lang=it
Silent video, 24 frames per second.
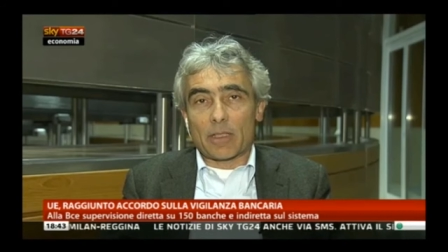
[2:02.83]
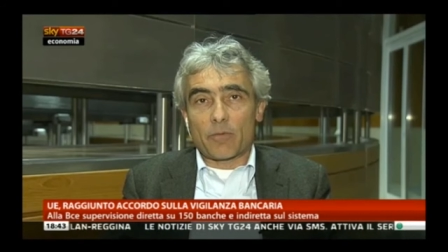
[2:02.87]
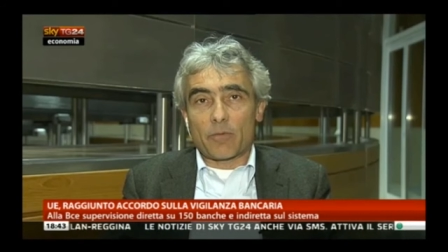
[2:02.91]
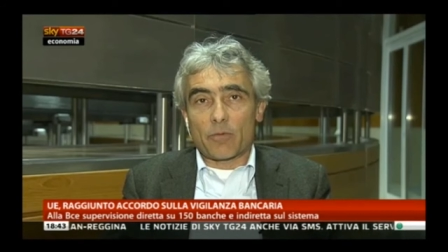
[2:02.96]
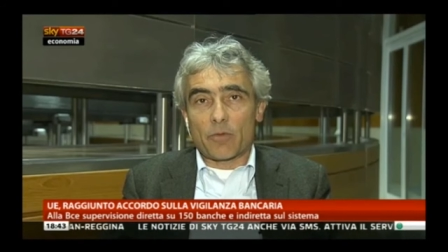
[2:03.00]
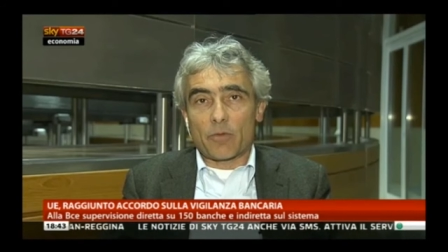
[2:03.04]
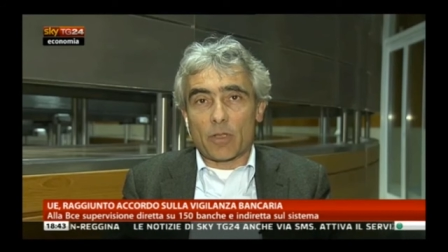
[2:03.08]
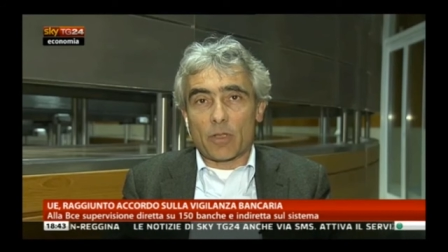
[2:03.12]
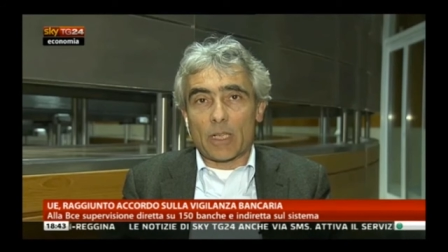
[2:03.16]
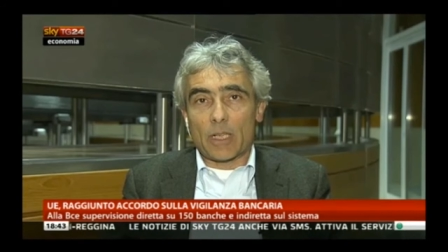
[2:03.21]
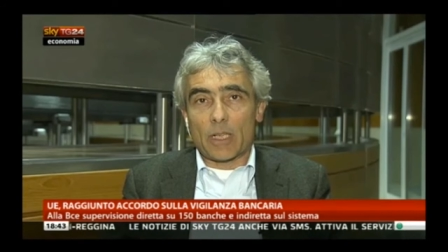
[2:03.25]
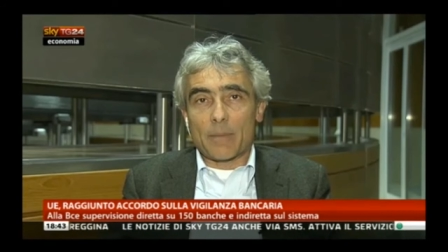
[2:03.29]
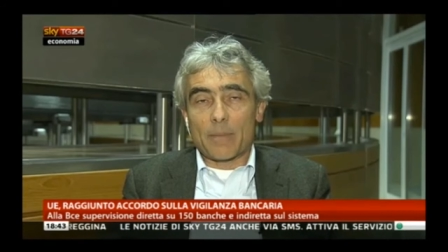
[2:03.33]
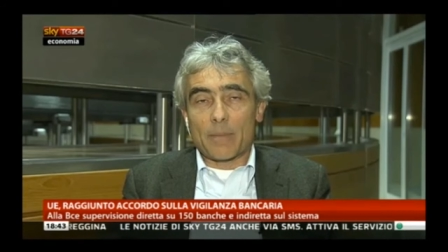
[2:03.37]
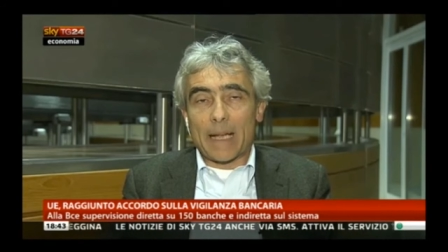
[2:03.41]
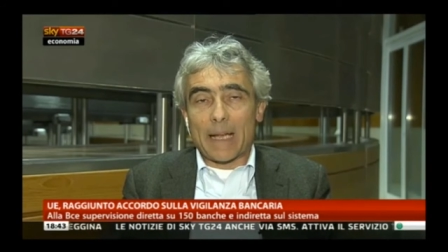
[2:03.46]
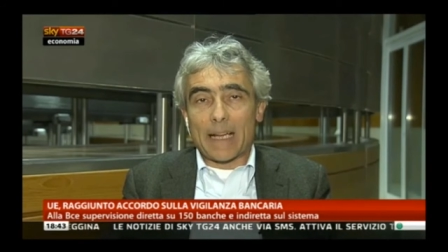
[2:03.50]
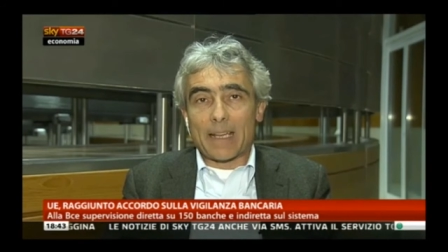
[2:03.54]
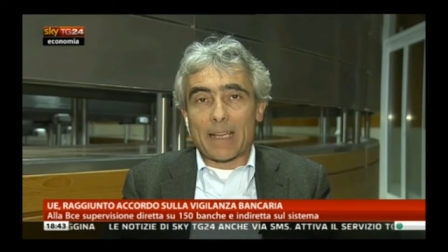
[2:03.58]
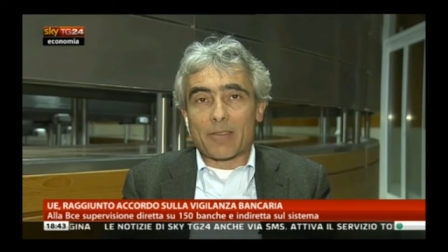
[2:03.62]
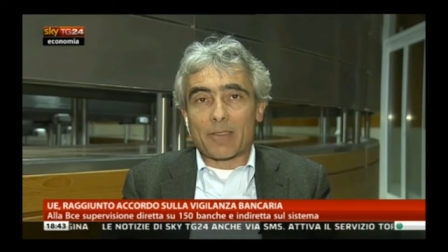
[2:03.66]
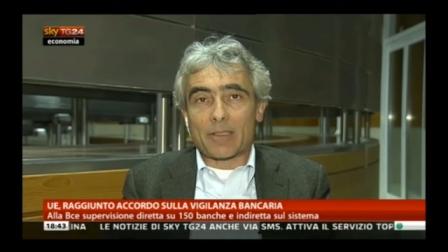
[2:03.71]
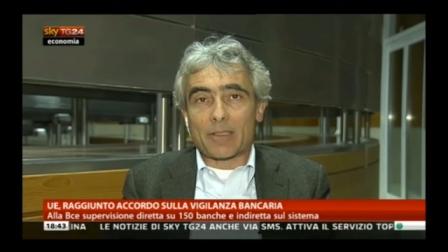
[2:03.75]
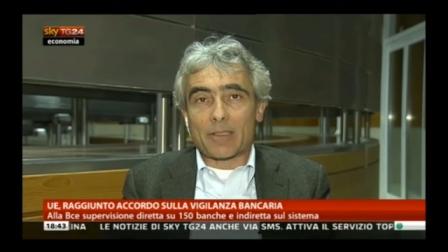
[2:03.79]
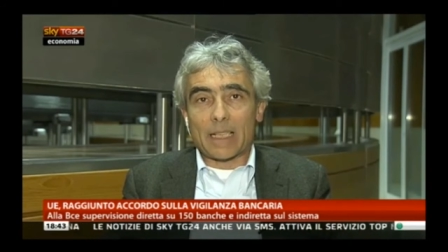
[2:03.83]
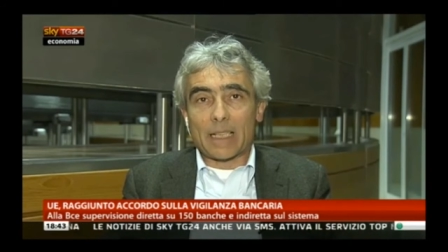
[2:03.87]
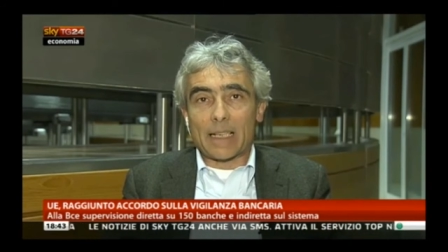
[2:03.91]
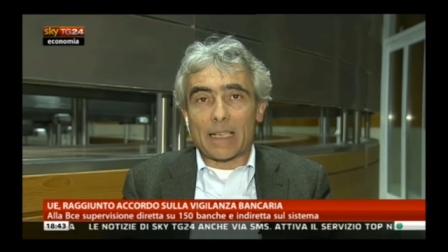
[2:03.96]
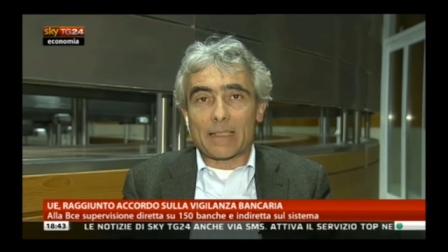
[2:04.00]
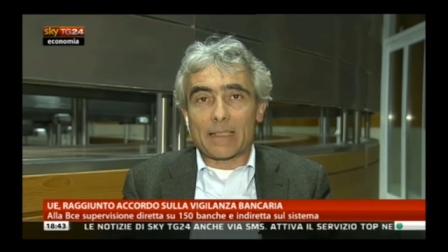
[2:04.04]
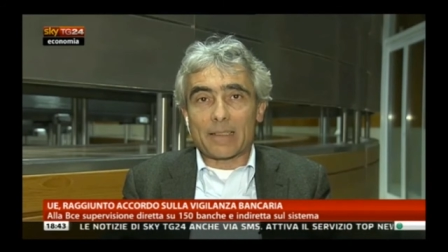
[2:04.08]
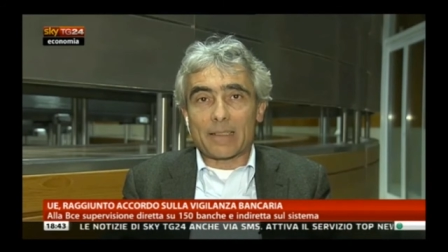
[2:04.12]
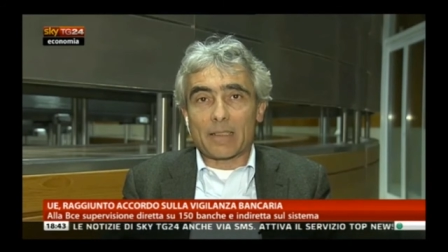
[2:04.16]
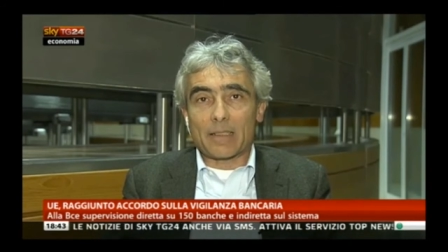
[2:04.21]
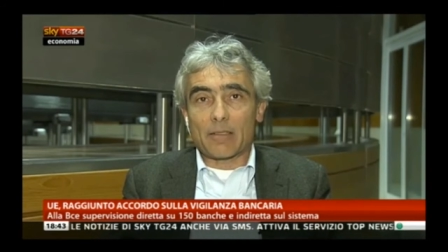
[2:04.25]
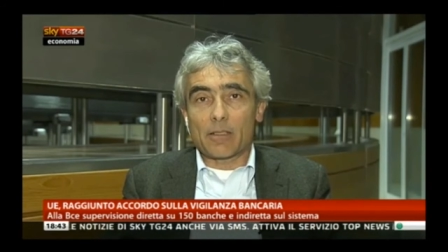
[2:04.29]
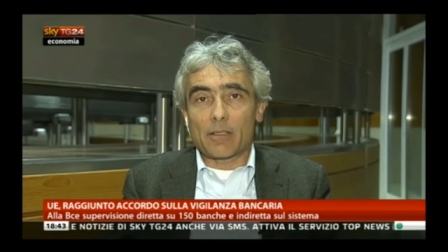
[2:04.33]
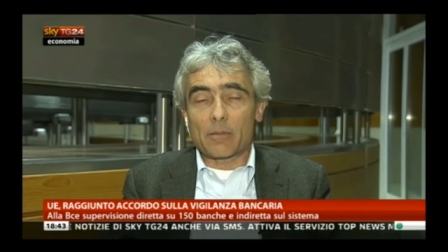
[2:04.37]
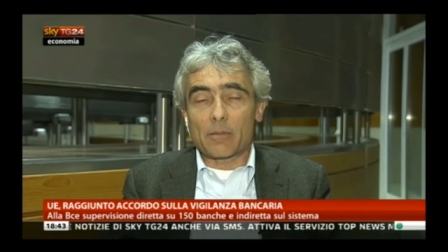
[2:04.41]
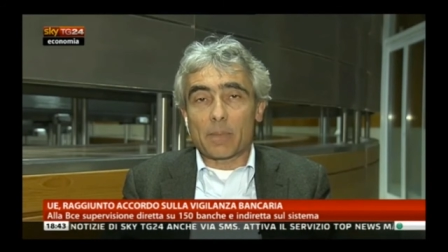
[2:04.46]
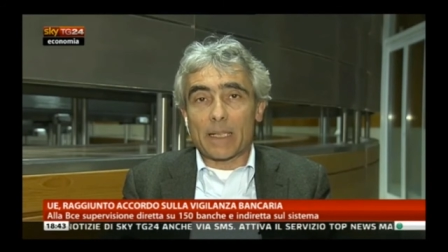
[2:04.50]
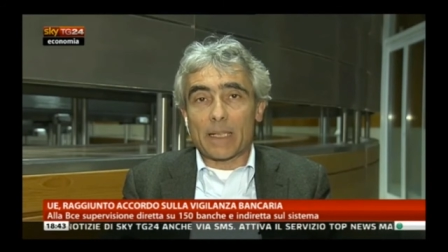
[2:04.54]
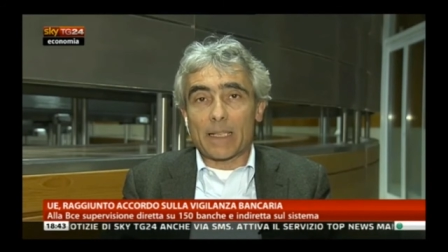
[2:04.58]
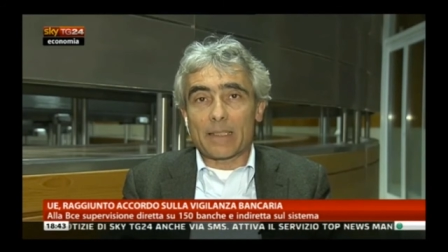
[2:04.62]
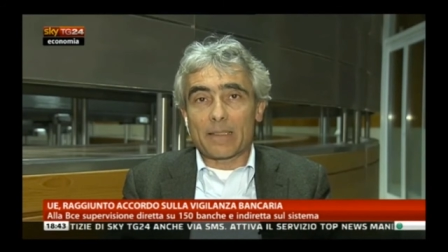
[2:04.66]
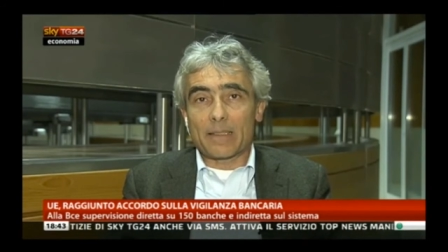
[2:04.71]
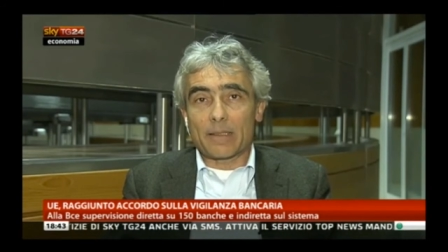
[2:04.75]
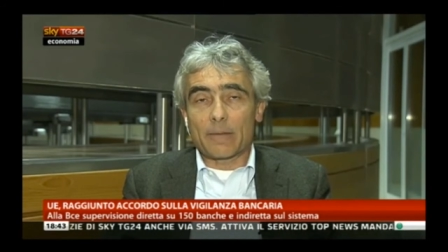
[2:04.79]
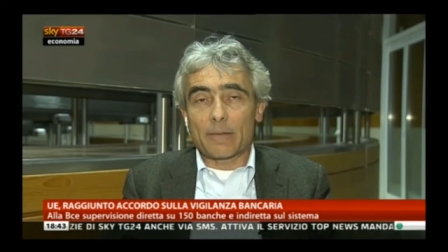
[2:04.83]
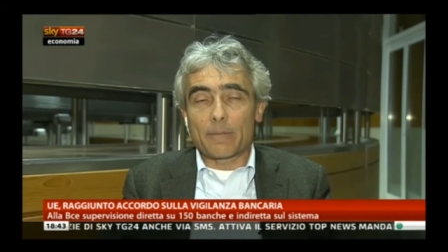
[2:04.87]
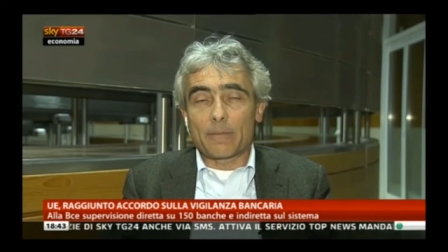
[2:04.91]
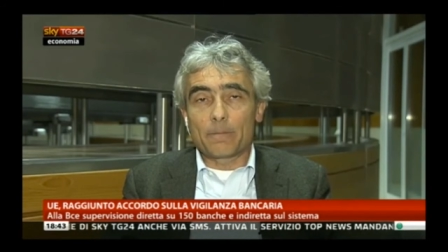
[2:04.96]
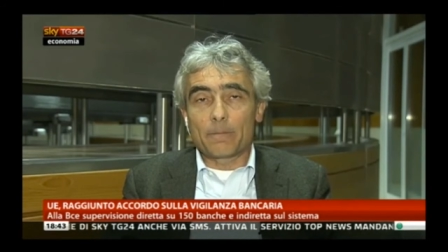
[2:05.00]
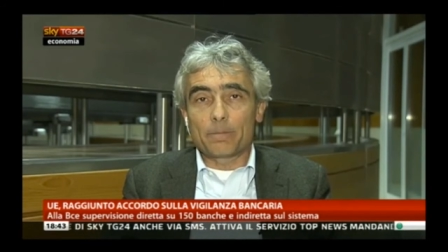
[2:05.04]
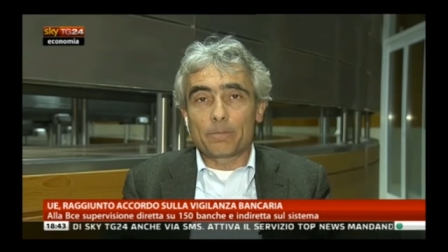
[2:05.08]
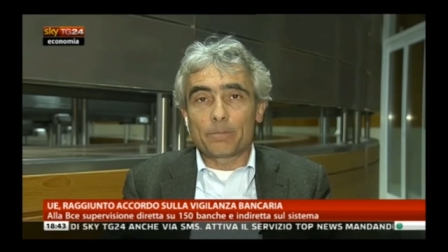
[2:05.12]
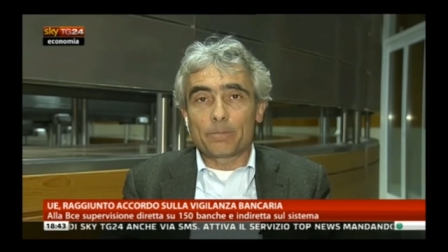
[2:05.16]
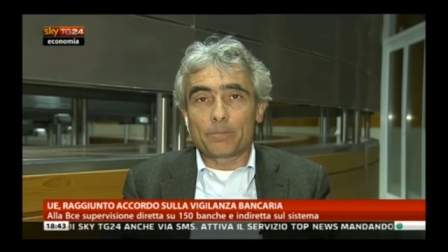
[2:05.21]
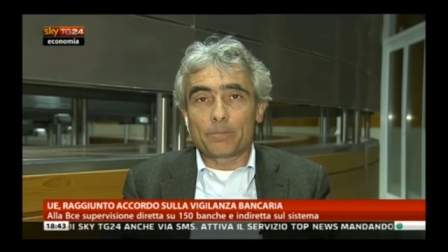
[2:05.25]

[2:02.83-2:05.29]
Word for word: questa funzione alle banche centrali dei singoli paesi.